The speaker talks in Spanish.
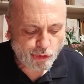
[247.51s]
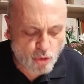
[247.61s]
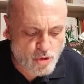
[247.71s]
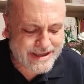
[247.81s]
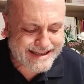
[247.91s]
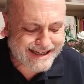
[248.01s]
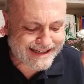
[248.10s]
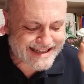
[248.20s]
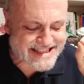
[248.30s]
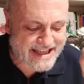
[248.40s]
un
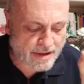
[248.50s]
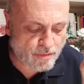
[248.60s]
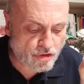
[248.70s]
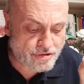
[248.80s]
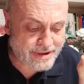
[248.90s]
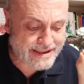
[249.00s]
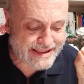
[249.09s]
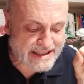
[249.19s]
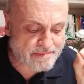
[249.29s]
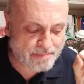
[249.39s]
reservón
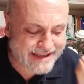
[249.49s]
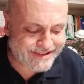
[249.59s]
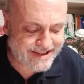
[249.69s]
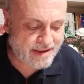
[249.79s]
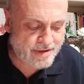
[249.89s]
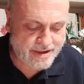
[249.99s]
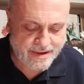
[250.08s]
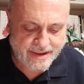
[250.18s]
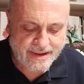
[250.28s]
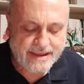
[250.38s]
impenetrable